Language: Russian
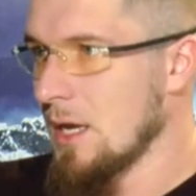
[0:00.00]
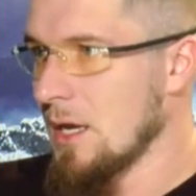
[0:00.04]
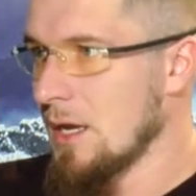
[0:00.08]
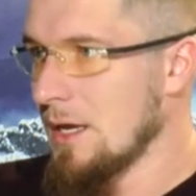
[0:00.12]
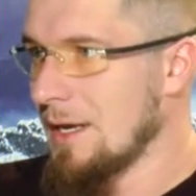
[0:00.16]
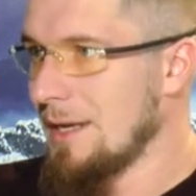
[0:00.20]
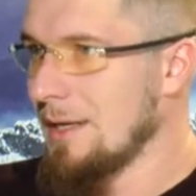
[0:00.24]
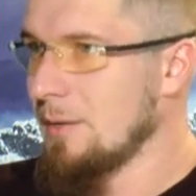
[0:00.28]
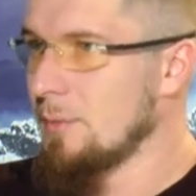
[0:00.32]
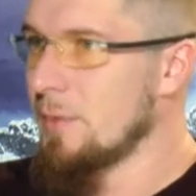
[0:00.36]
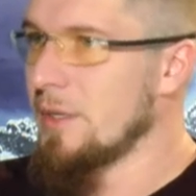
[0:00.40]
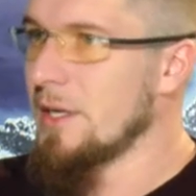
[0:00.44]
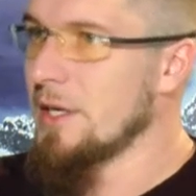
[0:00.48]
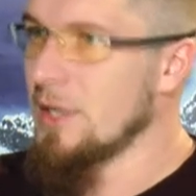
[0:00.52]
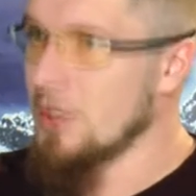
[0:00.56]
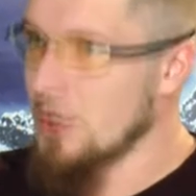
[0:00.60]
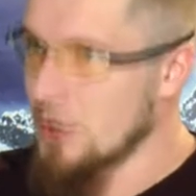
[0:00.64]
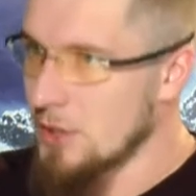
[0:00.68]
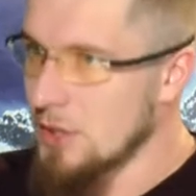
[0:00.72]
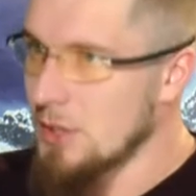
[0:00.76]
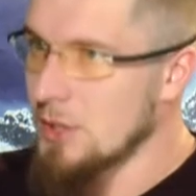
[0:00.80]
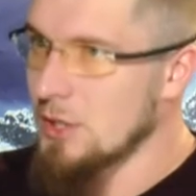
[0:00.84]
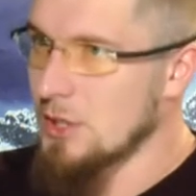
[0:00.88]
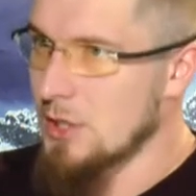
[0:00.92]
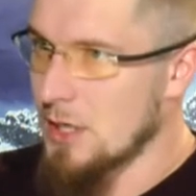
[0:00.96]
либо
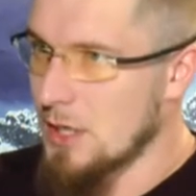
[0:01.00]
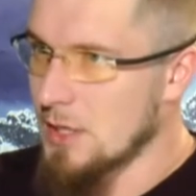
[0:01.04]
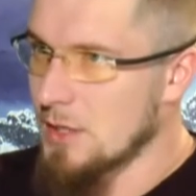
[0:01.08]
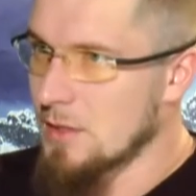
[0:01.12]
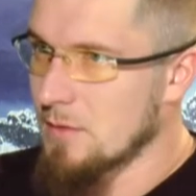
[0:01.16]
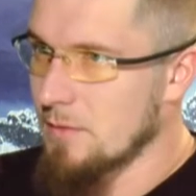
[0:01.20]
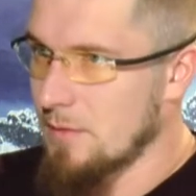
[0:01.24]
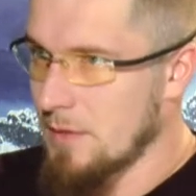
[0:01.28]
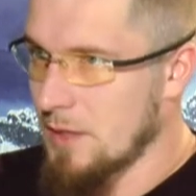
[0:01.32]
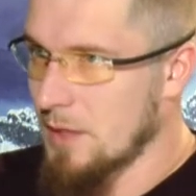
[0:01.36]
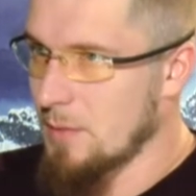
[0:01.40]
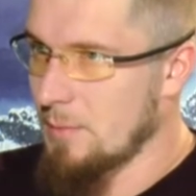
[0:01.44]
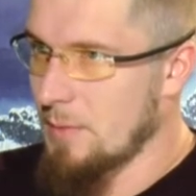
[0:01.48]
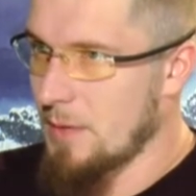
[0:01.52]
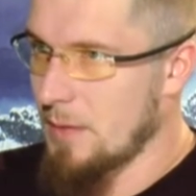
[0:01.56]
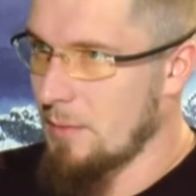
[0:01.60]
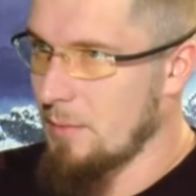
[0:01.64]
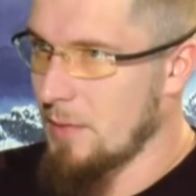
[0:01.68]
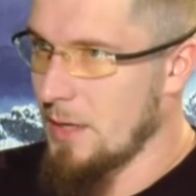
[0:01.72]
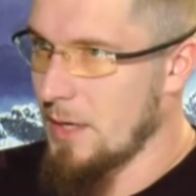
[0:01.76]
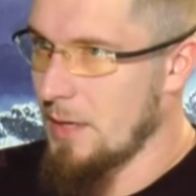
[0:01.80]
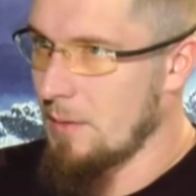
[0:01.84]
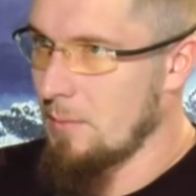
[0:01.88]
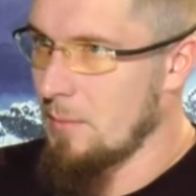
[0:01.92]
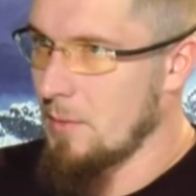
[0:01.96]
решить часть своих
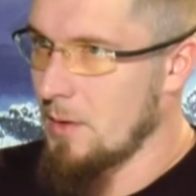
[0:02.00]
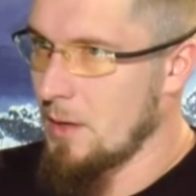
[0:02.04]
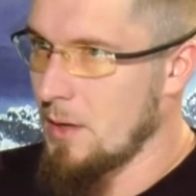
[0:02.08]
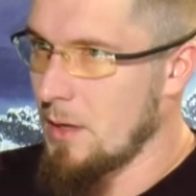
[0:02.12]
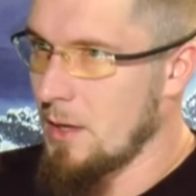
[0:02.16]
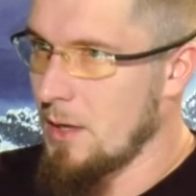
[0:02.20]
проблем,